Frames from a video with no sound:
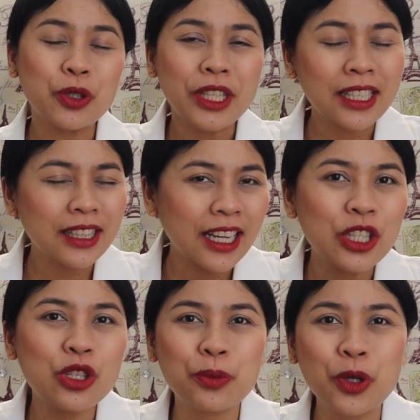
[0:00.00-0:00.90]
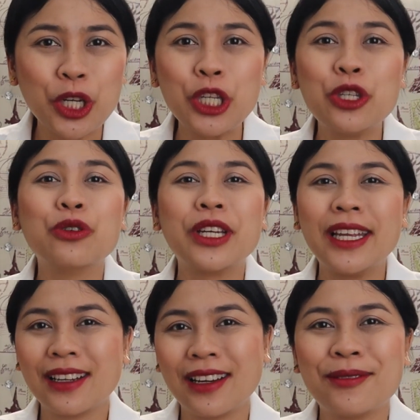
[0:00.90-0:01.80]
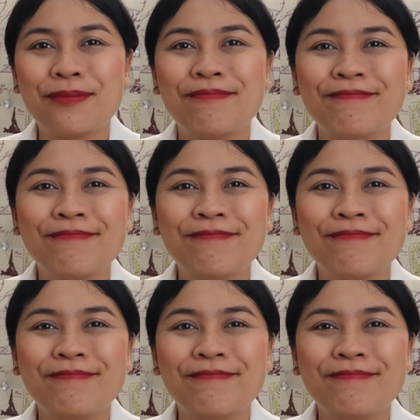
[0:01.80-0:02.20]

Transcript: protektahan nyo po ang inyong income.